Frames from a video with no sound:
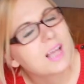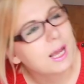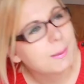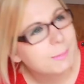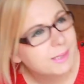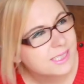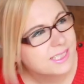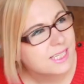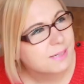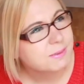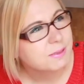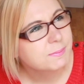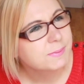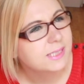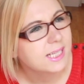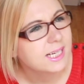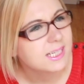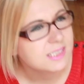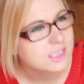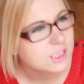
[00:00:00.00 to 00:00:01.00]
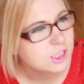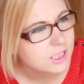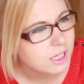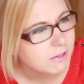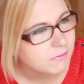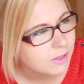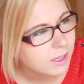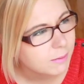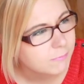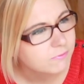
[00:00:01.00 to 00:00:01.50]
Aber jetzt habe ich mir die erste
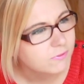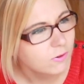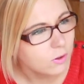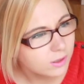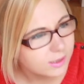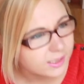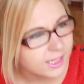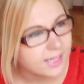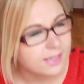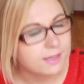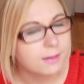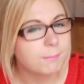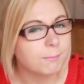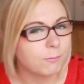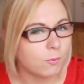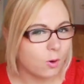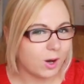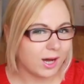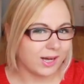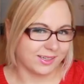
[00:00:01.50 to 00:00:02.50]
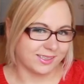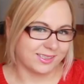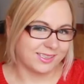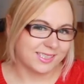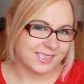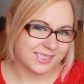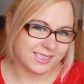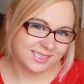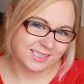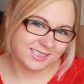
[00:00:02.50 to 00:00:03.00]
Staffel am Wochenende
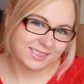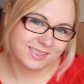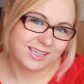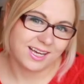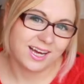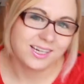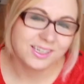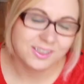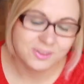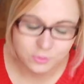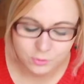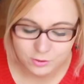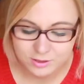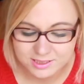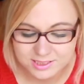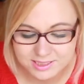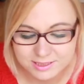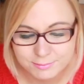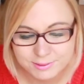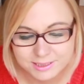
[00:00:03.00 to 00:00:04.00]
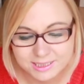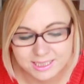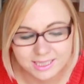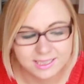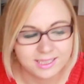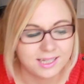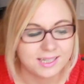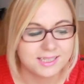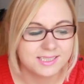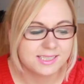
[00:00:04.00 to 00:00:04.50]
morgens angeguckt, damit ich
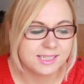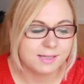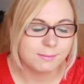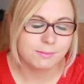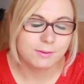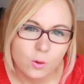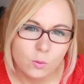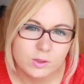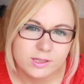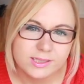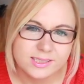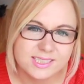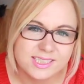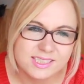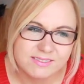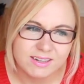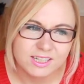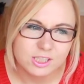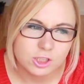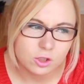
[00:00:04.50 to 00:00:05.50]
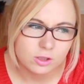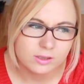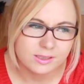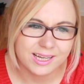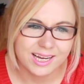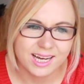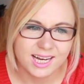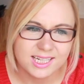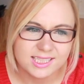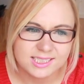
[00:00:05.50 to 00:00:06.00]
keine Angst habe. Und sie war schon
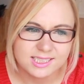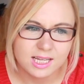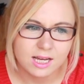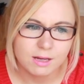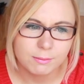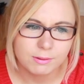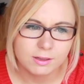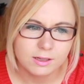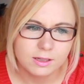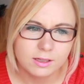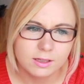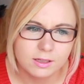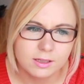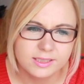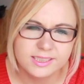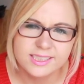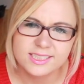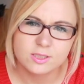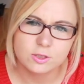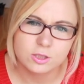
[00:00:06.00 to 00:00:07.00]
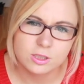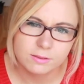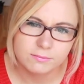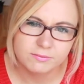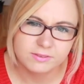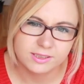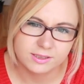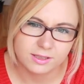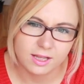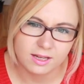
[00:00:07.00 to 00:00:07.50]
krass, aber äh, nicht so
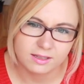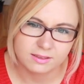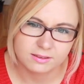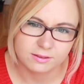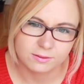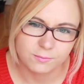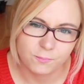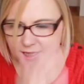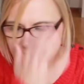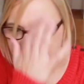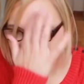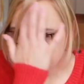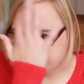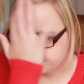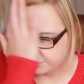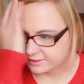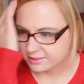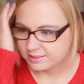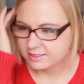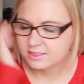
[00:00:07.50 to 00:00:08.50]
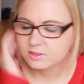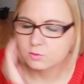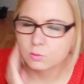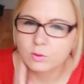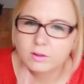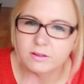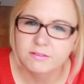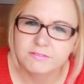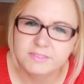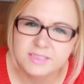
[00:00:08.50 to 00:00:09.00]
schlimm, wie ich dachte. Also ich finde,
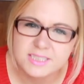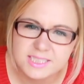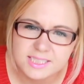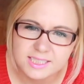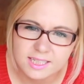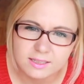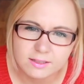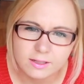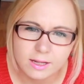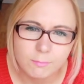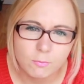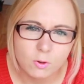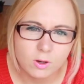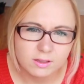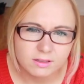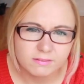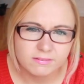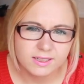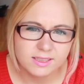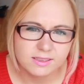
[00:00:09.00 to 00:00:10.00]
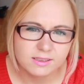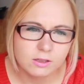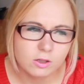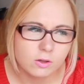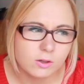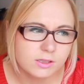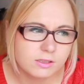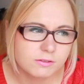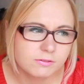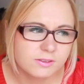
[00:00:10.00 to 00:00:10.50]
so wie sie dann ermordet werden, die
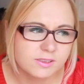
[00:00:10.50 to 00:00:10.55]
Leute,